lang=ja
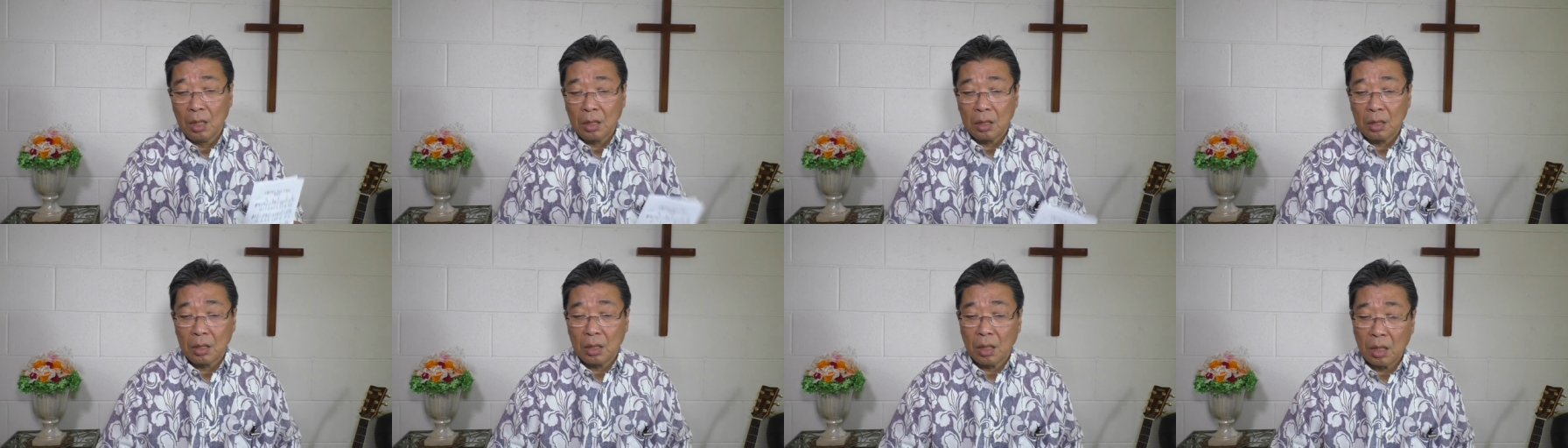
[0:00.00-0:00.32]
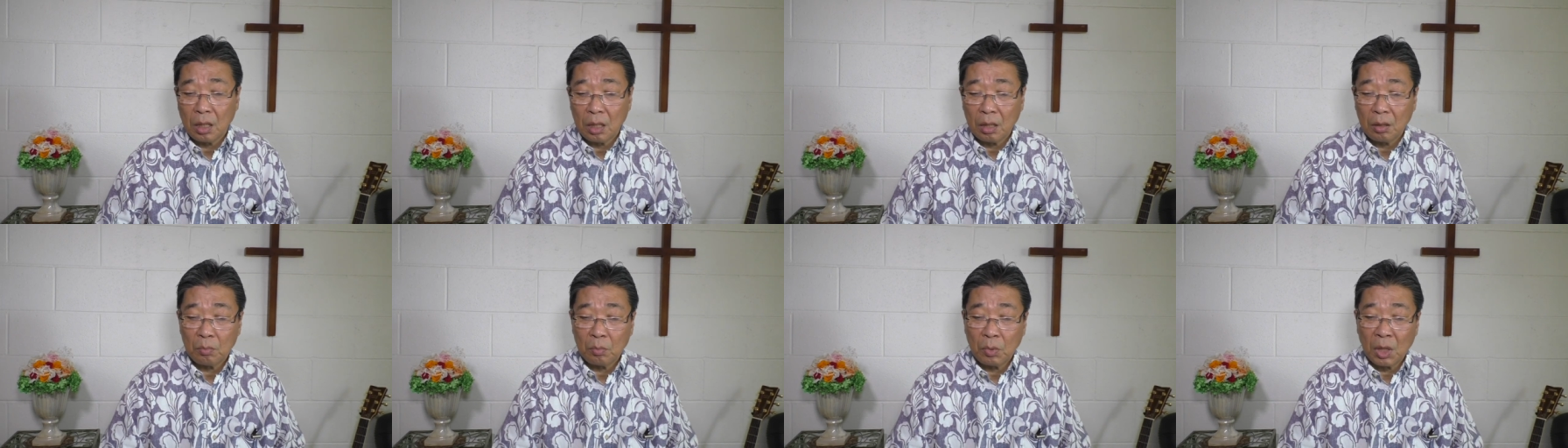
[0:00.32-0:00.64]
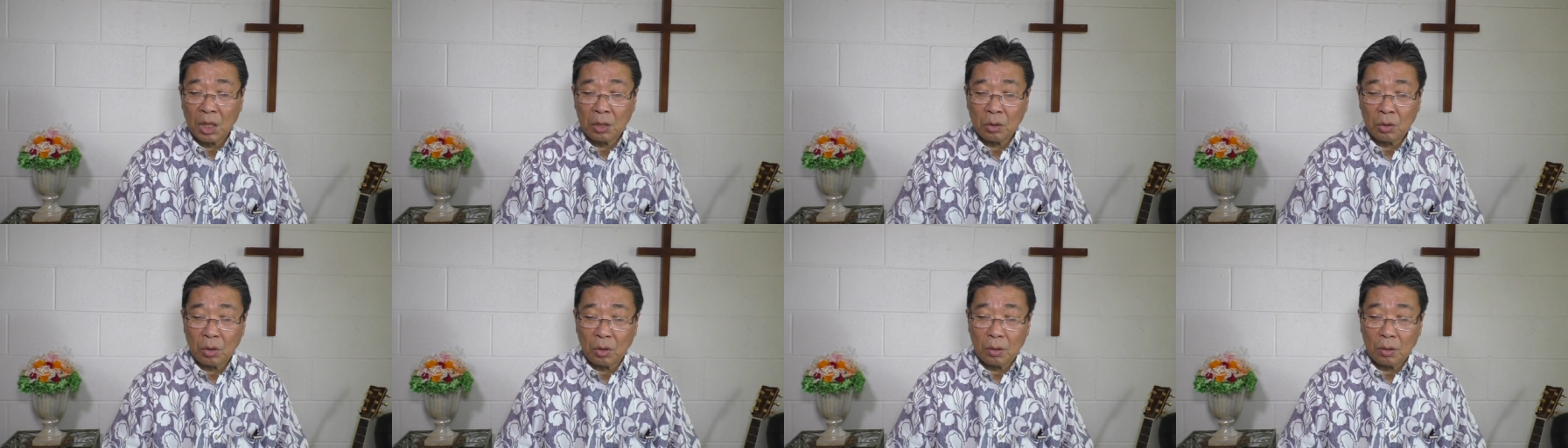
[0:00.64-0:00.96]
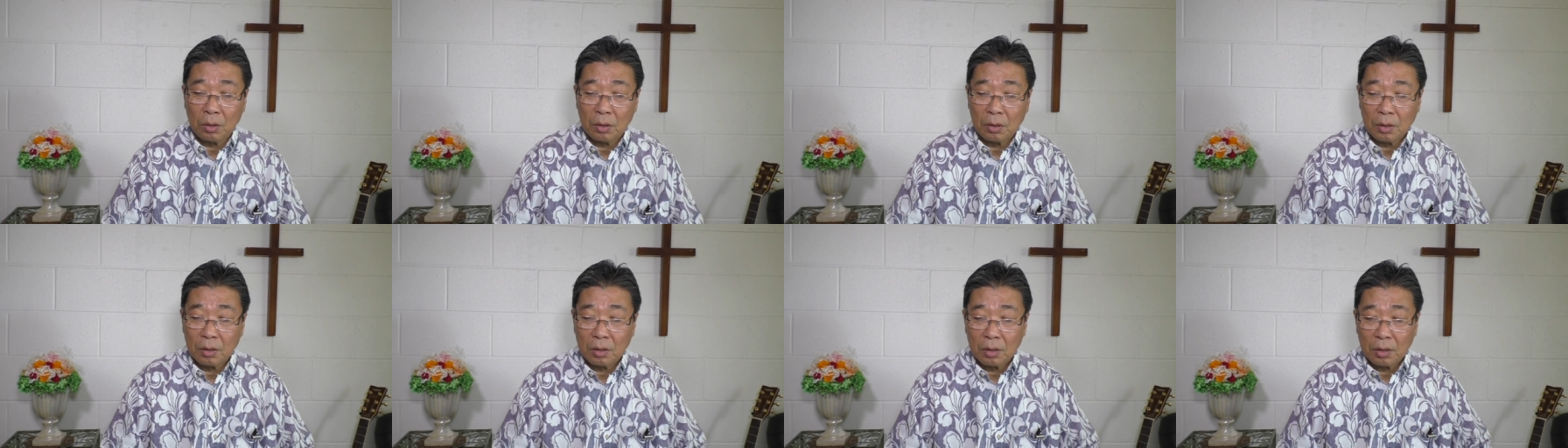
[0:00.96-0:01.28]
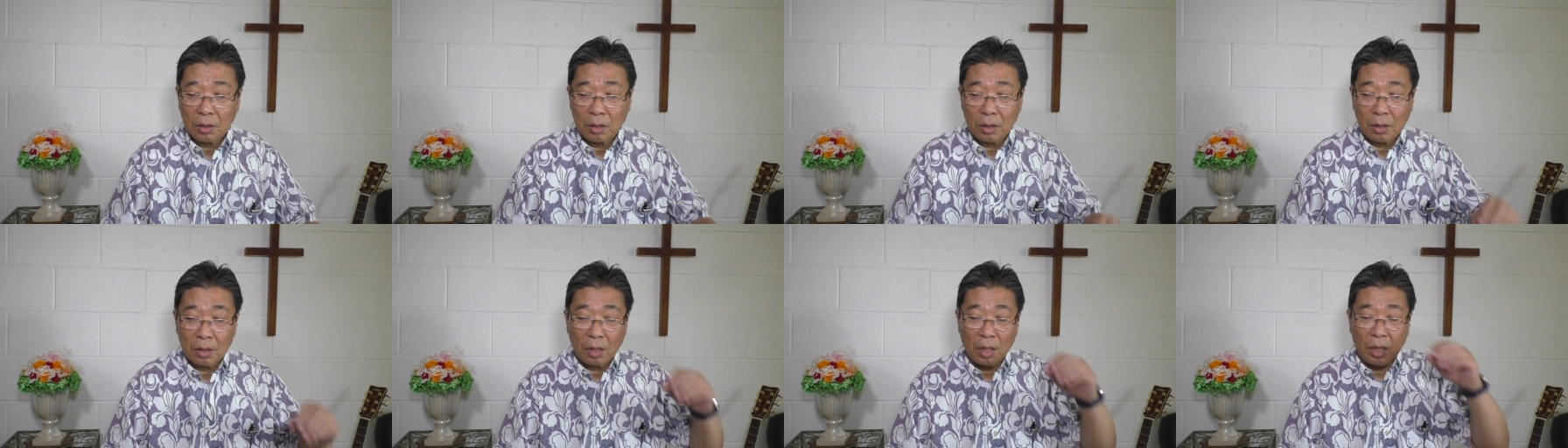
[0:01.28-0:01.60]
でまああの
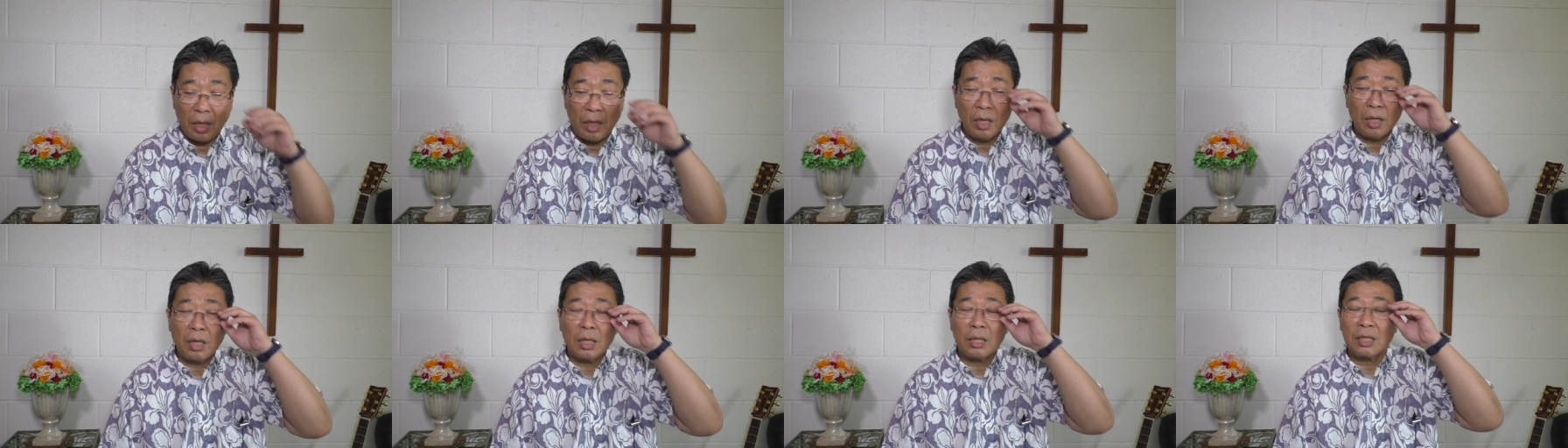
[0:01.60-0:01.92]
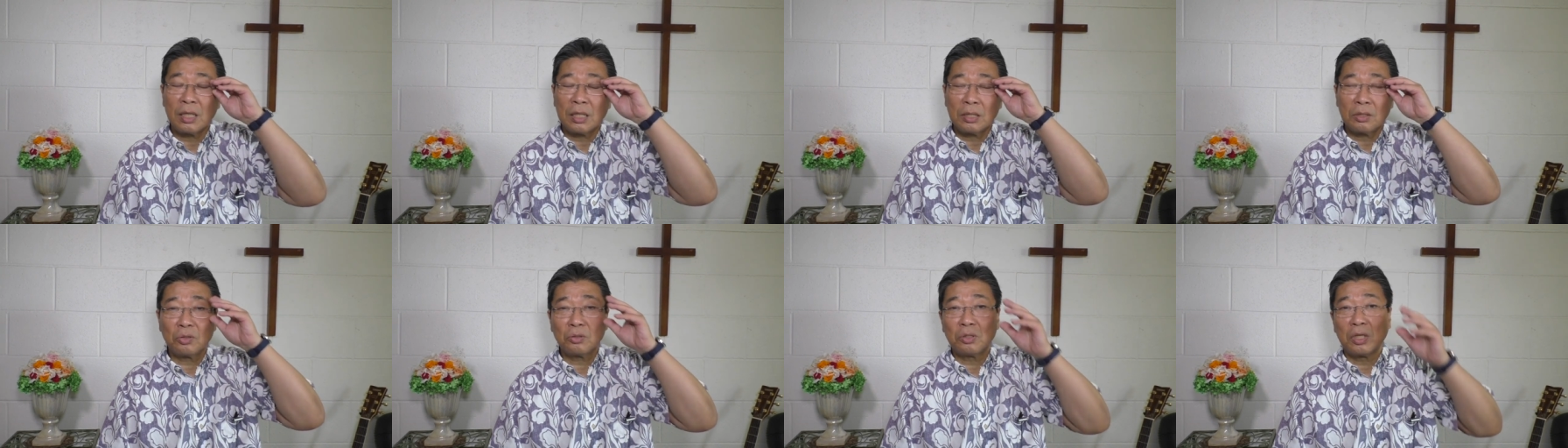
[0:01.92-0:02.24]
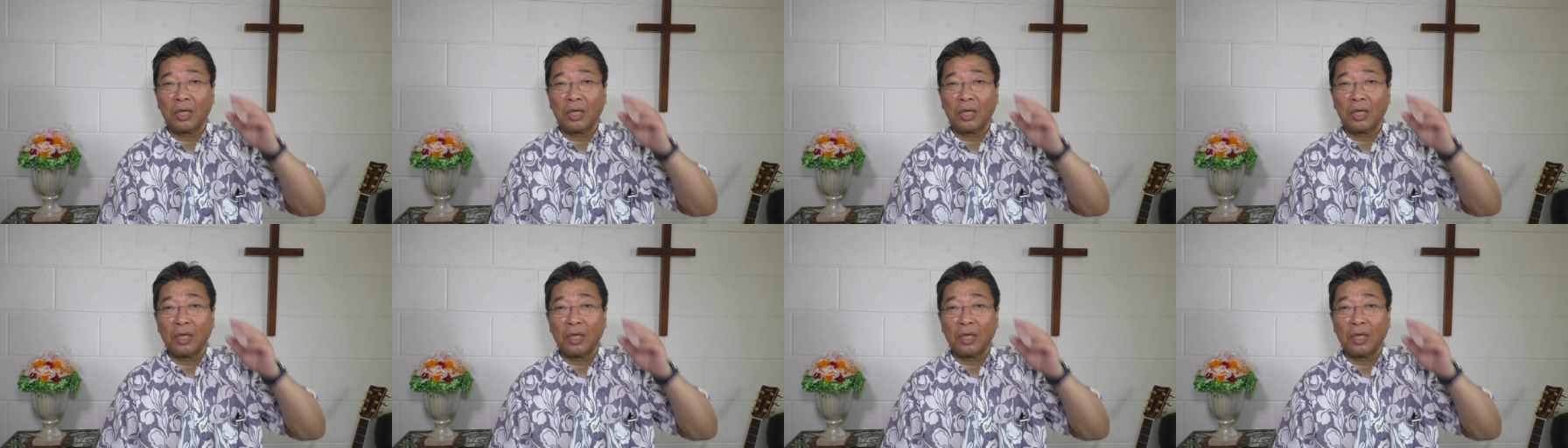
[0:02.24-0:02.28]
映画など